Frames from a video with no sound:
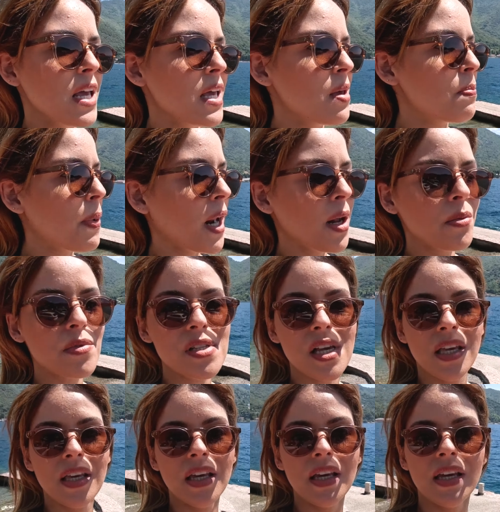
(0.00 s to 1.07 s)
E paramos
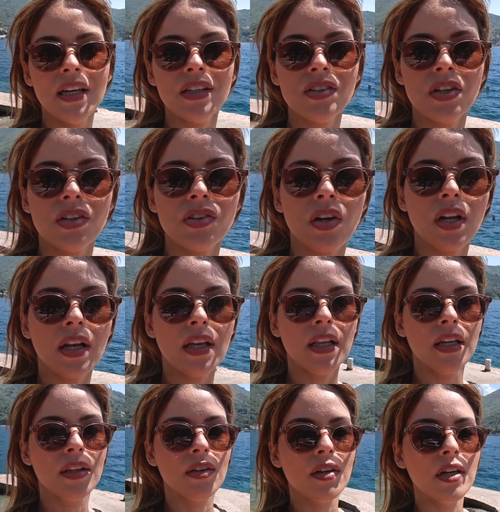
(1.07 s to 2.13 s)
aqui, gente, olha que
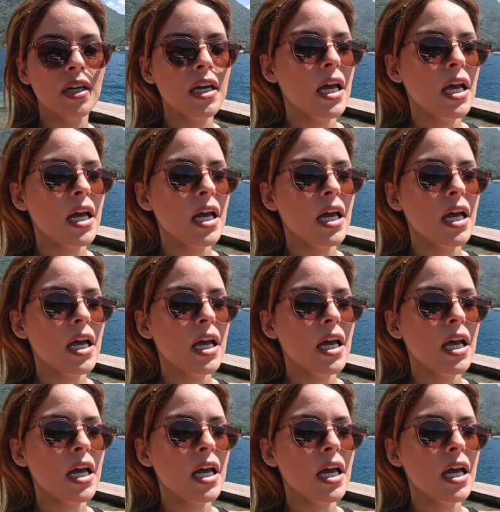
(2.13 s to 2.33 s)
lindo.